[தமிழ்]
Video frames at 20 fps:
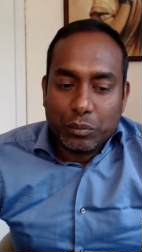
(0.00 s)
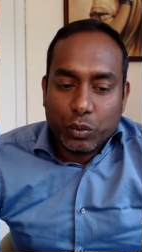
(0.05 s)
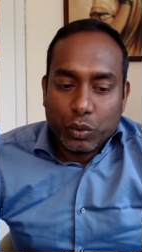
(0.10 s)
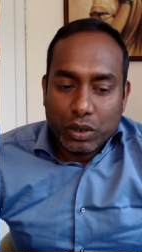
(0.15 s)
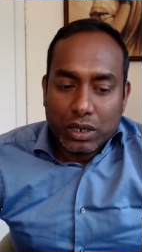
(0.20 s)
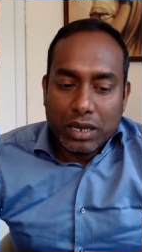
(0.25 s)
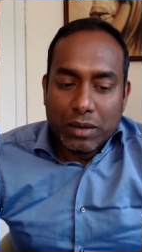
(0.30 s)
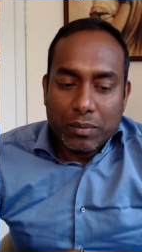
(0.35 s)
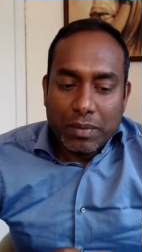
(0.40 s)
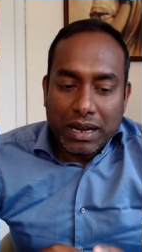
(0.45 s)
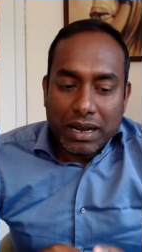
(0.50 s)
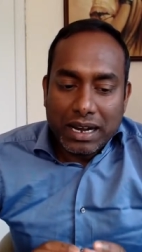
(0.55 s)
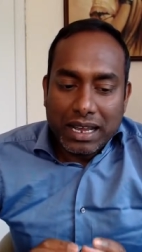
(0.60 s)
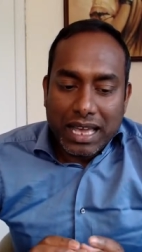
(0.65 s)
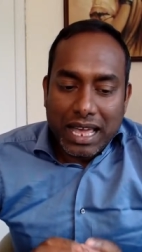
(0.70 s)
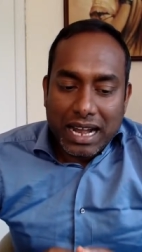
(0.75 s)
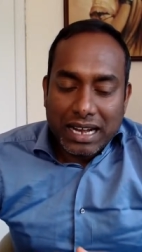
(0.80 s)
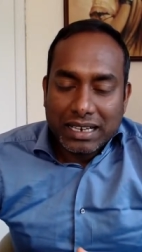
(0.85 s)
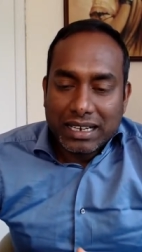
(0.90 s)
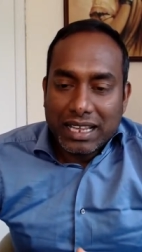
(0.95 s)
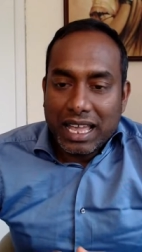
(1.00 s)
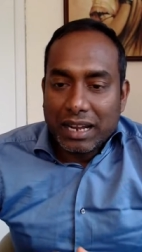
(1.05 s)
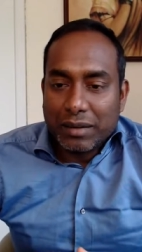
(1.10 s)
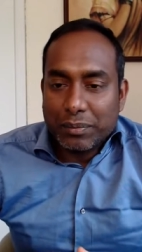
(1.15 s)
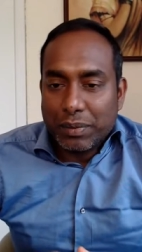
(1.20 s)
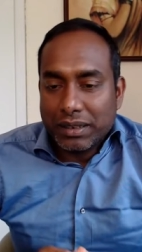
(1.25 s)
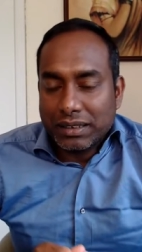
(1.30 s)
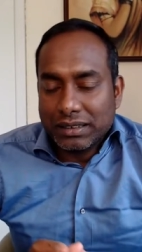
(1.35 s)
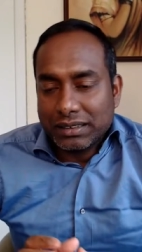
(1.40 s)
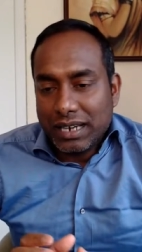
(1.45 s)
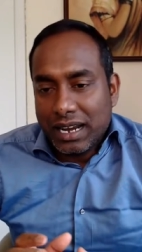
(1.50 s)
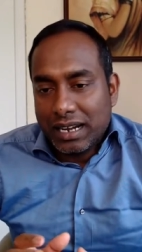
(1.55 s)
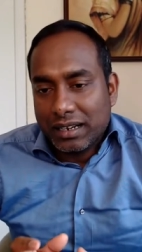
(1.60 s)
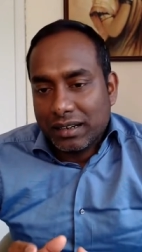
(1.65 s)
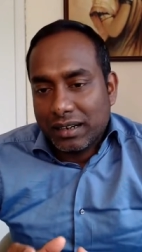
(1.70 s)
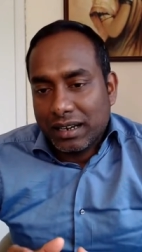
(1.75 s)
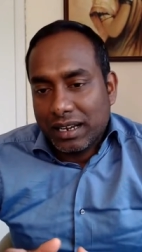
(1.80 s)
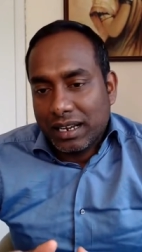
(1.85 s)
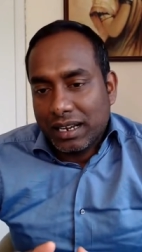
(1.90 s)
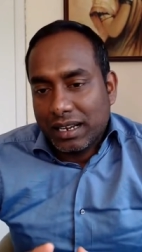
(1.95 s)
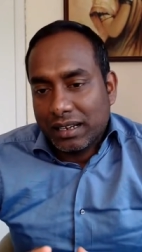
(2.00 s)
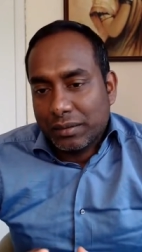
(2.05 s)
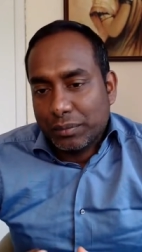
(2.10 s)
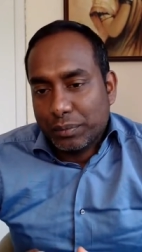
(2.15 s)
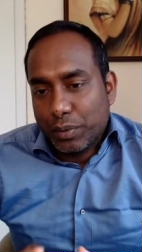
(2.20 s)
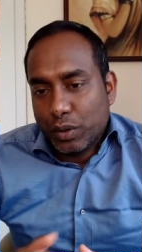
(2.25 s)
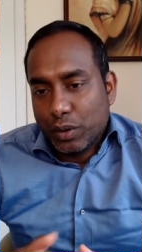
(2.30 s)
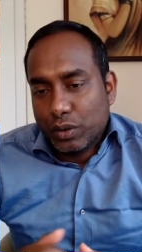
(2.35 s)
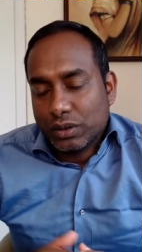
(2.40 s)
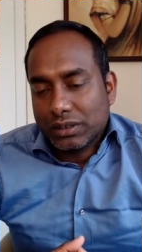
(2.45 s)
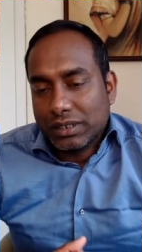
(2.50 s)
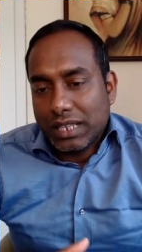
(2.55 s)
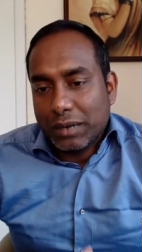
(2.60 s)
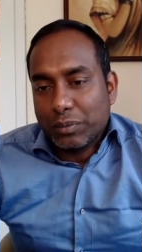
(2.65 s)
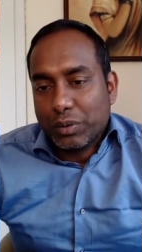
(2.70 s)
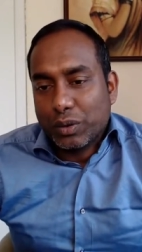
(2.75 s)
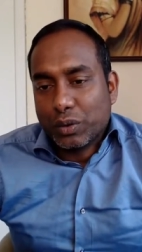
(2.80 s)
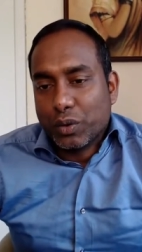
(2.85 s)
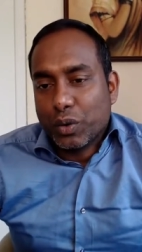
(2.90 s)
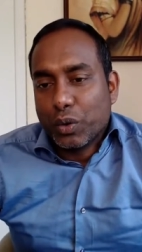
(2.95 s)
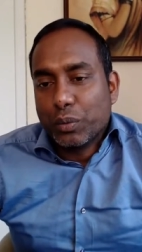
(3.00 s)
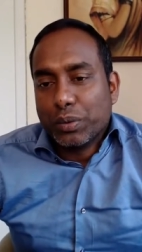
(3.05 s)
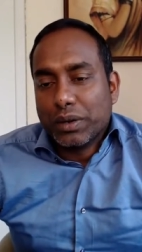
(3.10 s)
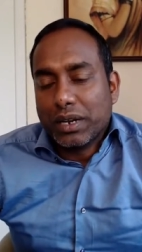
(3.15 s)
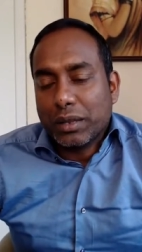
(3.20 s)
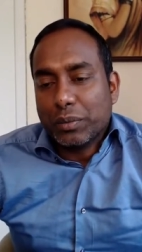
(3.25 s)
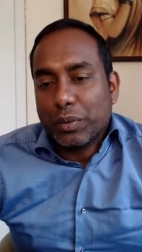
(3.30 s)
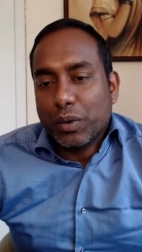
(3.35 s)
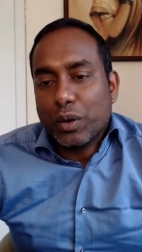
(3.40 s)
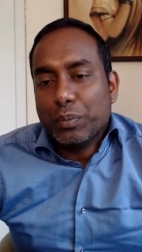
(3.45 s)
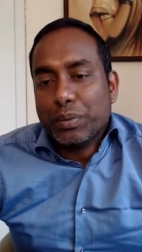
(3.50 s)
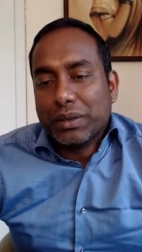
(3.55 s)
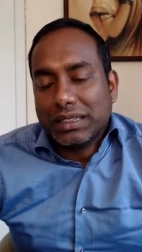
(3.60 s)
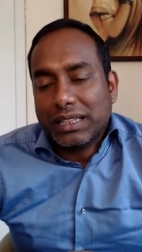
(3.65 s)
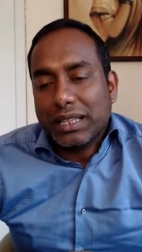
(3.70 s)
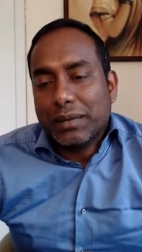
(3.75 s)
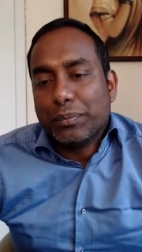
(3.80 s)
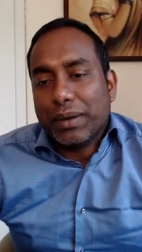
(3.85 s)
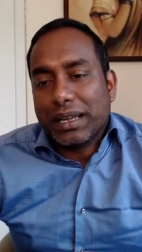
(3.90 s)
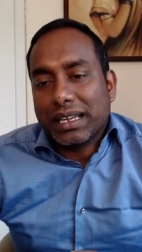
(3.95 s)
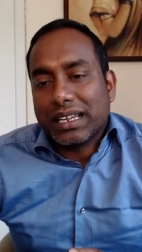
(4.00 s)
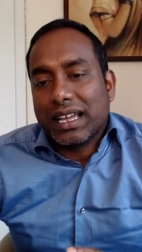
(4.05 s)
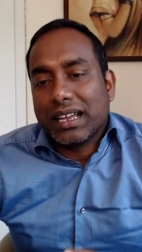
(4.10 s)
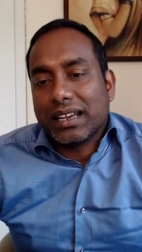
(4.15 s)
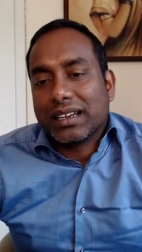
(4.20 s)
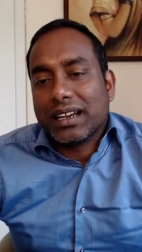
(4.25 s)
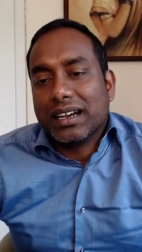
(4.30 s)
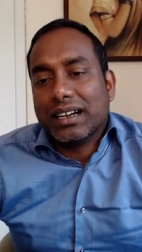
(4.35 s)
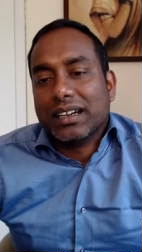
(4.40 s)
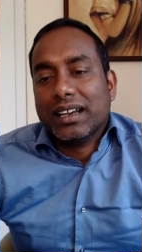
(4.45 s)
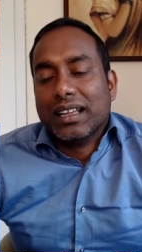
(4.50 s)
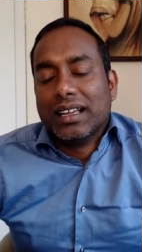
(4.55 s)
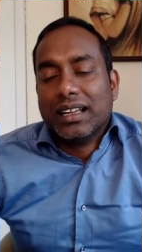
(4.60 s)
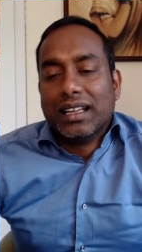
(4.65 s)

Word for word: முக்கியமான காரணியாக இருப்பது நான் இப்போது தற்போது குறிப்பிட்டது போல் பித்தப்பை கற்கள்